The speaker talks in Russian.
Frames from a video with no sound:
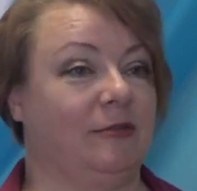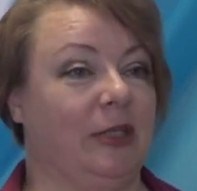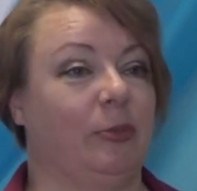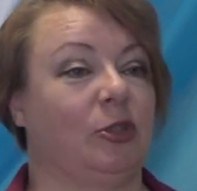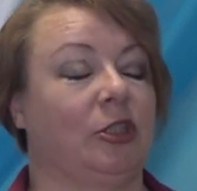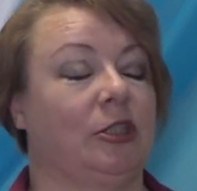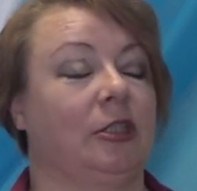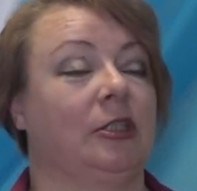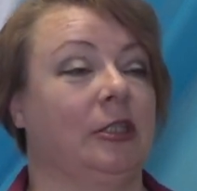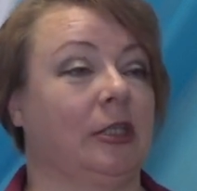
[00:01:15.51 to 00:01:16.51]
в необычной
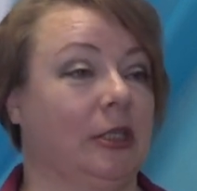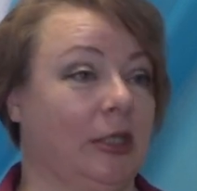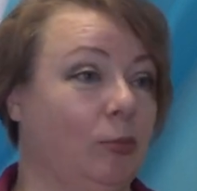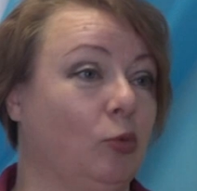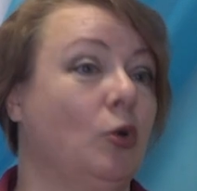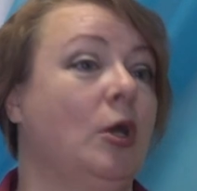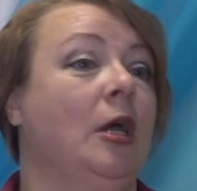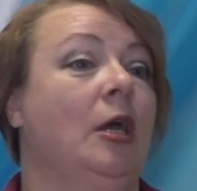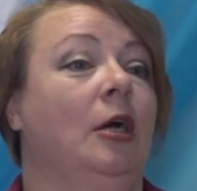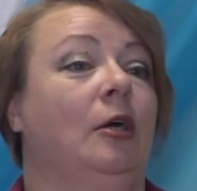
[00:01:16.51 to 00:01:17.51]
технике Эбру,
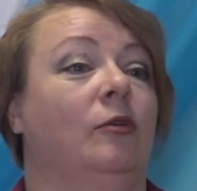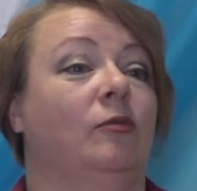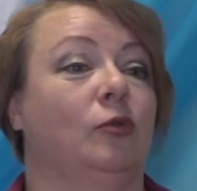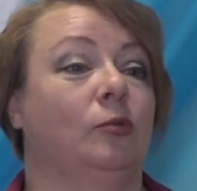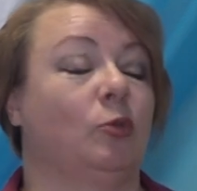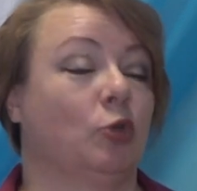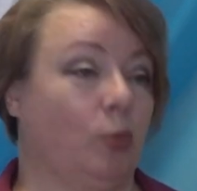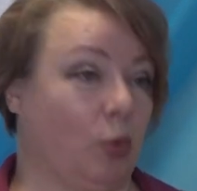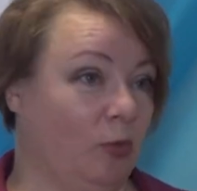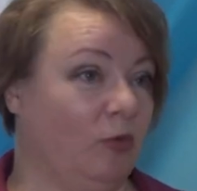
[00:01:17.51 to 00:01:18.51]
вот, мы уже
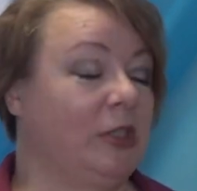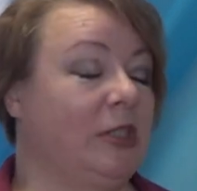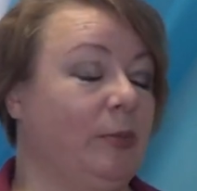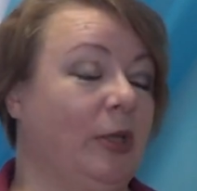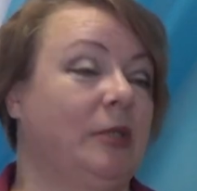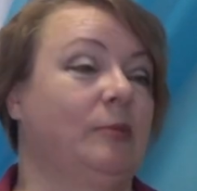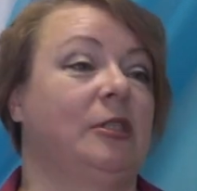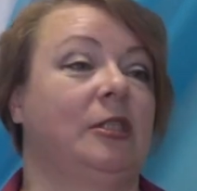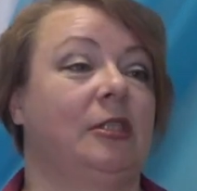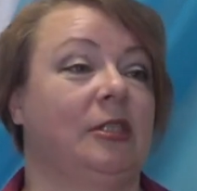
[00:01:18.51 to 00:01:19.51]
пробовали с ребятами
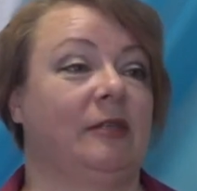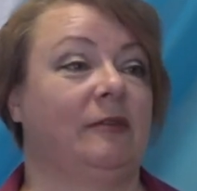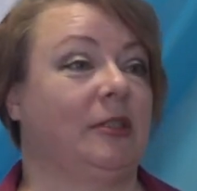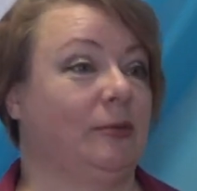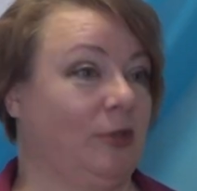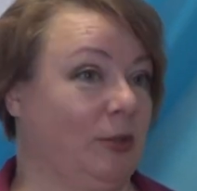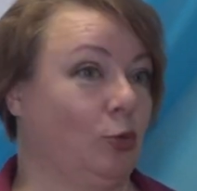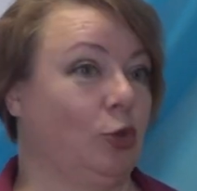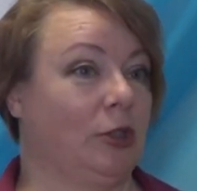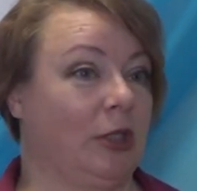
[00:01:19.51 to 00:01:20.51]
здесь рисовать, им всем
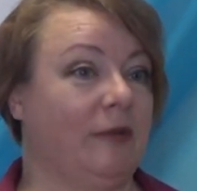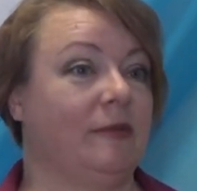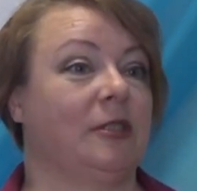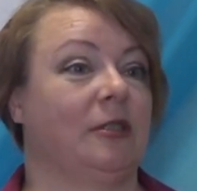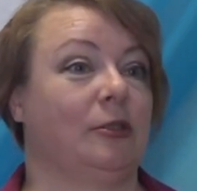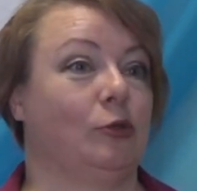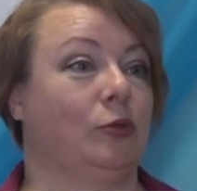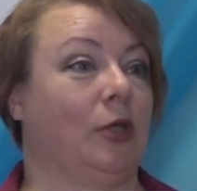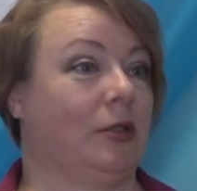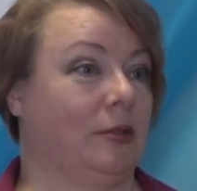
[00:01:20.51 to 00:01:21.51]
очень нравится,
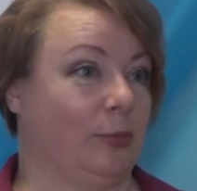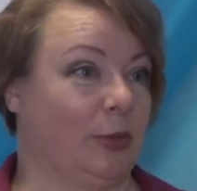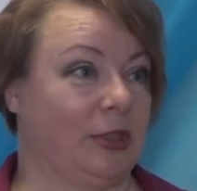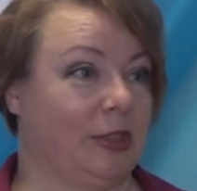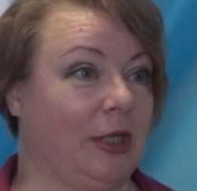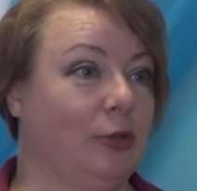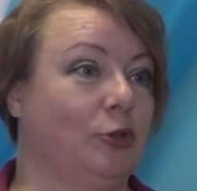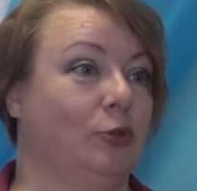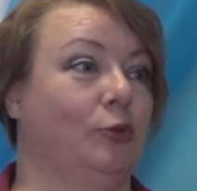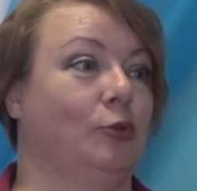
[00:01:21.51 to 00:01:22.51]
результат
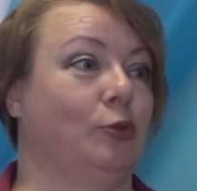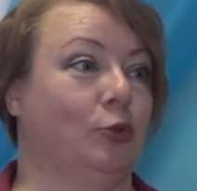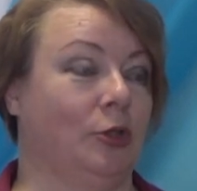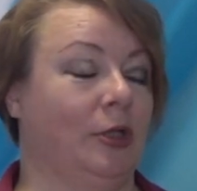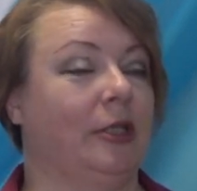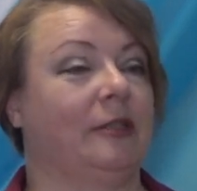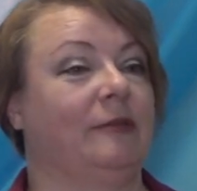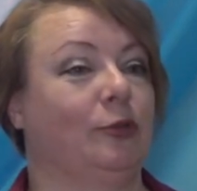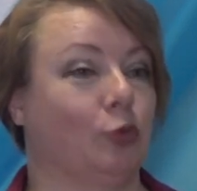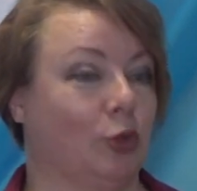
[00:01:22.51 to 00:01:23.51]
потрясающий, то есть тоже для
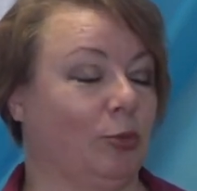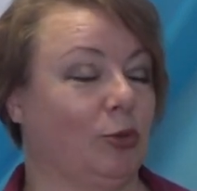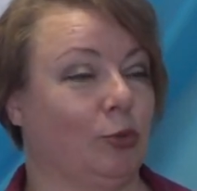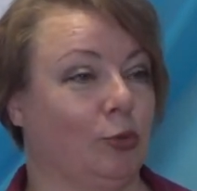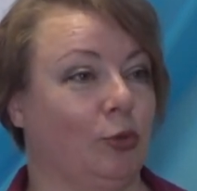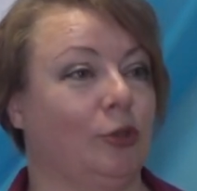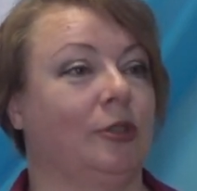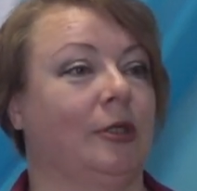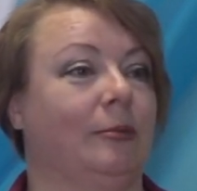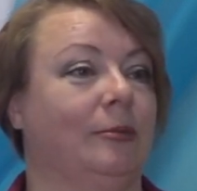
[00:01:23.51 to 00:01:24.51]
этого не нужно быть
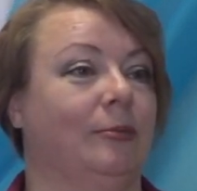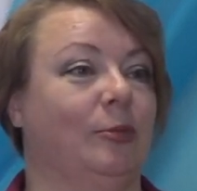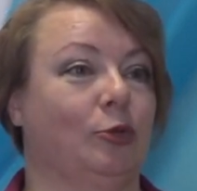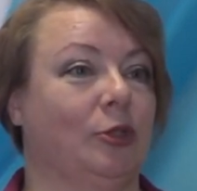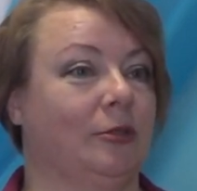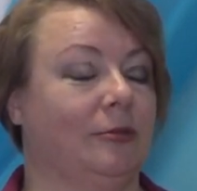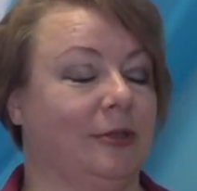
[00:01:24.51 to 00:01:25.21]
художником, потому что